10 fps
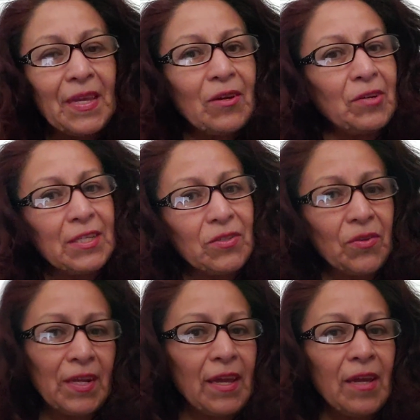Y con
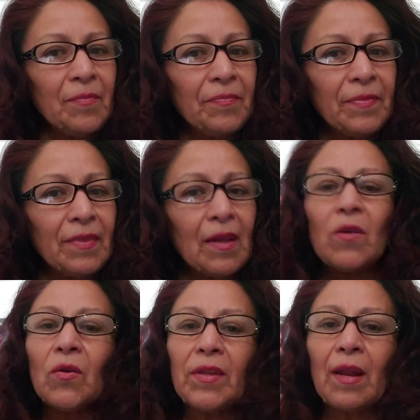esto diré,
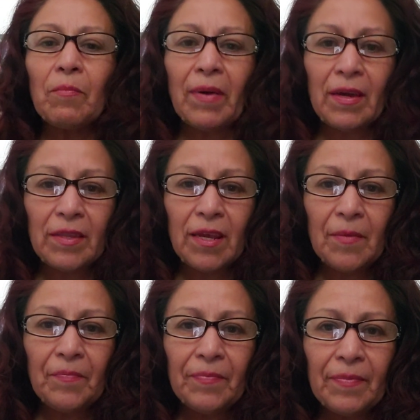gloria al
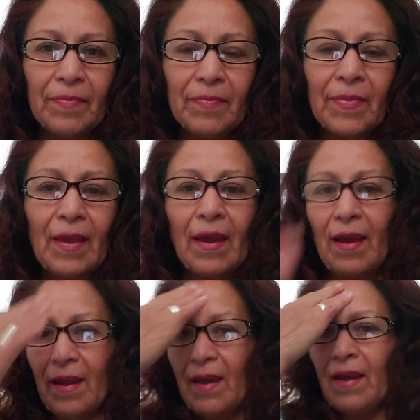Padre,
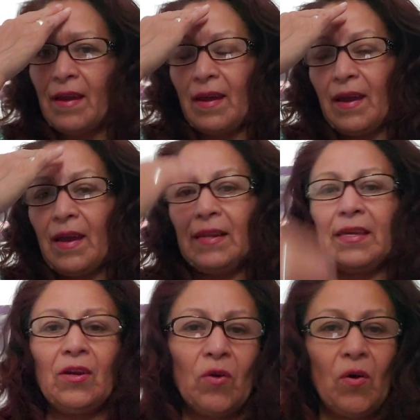
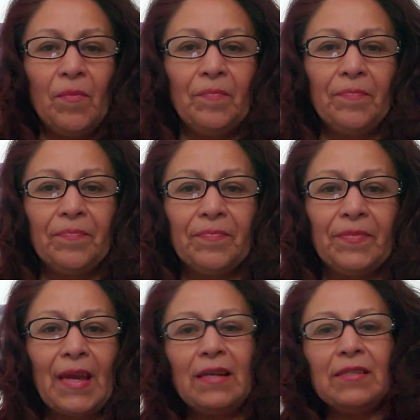al Hijo
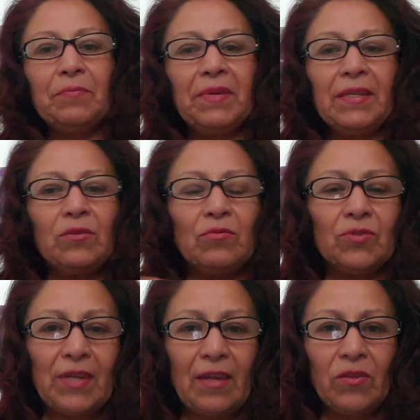y al Espíritu
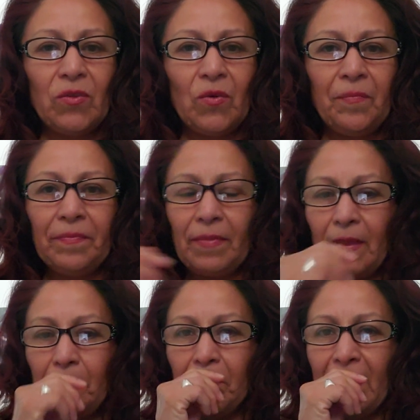Santo.
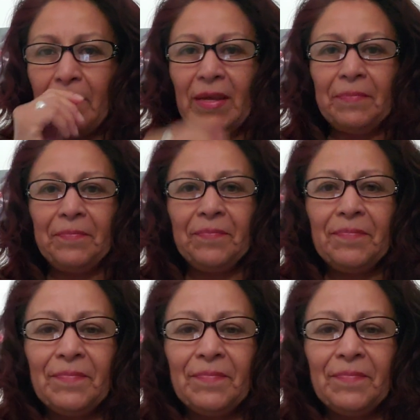Amén.